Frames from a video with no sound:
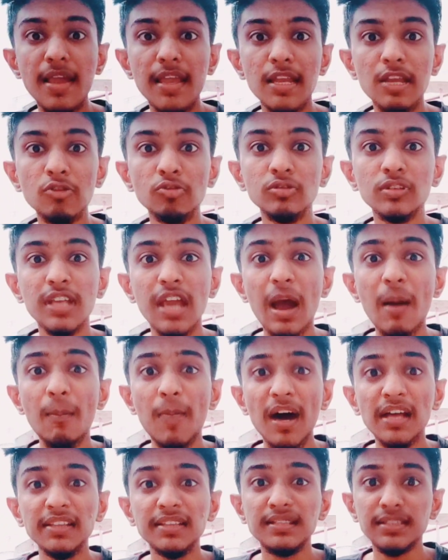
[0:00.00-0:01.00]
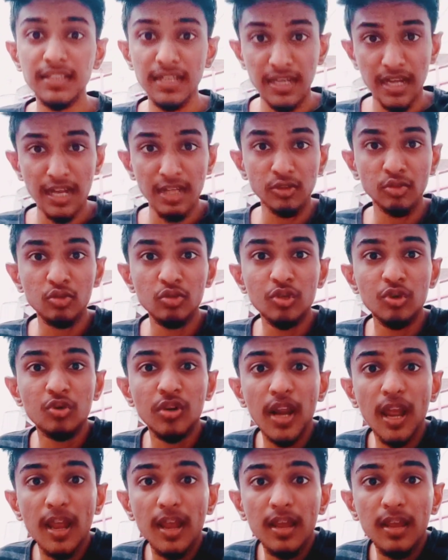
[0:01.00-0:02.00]
டே என்னடா கீழே விழுந்துட்டியா பார்த்து இந்த
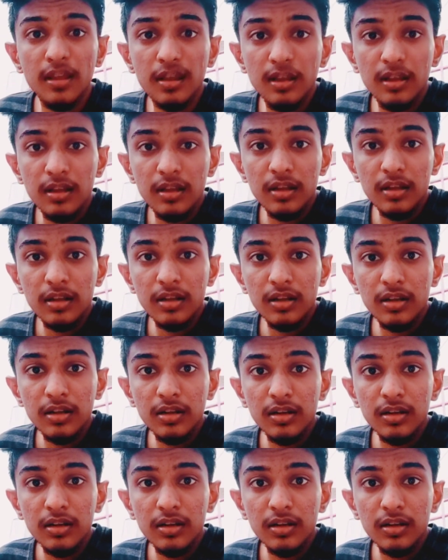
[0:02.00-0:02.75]
நான் தூக்கி விட்றேன்